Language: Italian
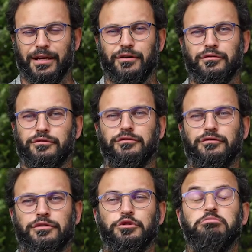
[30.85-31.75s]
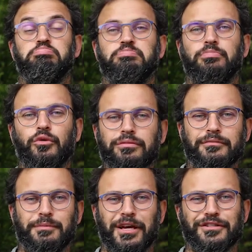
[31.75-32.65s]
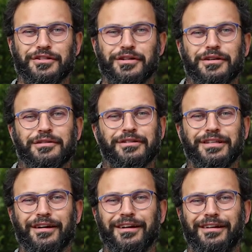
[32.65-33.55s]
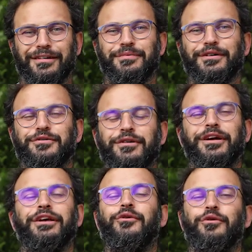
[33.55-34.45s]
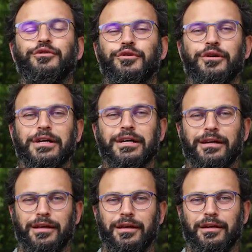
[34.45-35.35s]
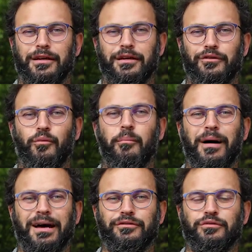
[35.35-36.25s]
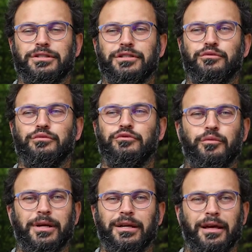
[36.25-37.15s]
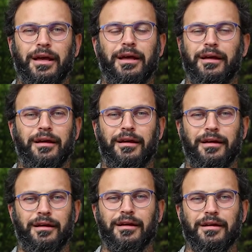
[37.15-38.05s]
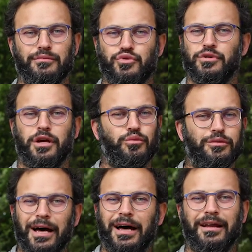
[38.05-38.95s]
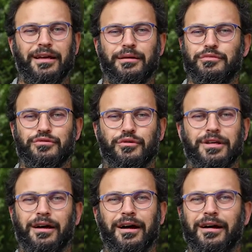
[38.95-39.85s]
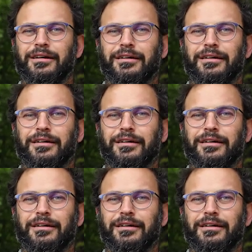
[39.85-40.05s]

Ecco, io boh, mi piace dire alle persone che incontro che non parto anzitutto perché bisogna aiutare, bisogna